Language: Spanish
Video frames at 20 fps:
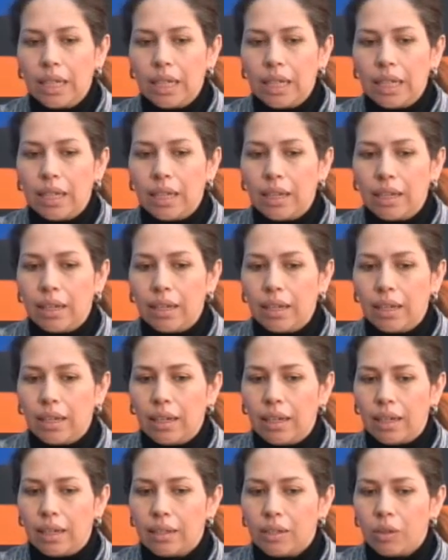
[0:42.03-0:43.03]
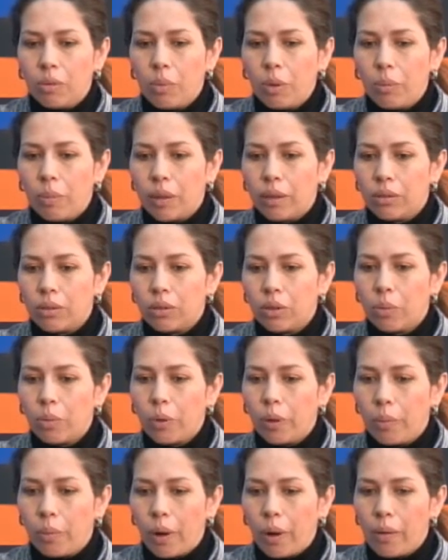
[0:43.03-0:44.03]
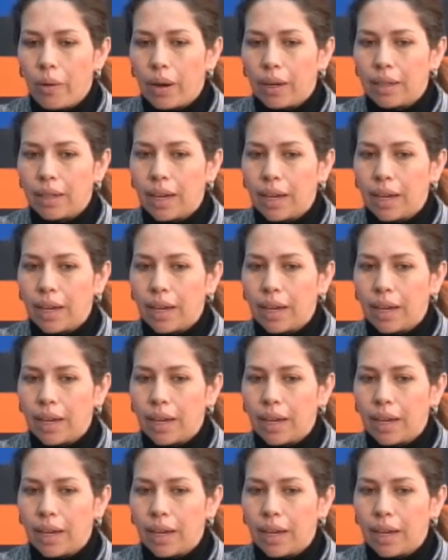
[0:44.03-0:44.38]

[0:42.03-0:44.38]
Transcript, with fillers: y en estos momentos podemos hablar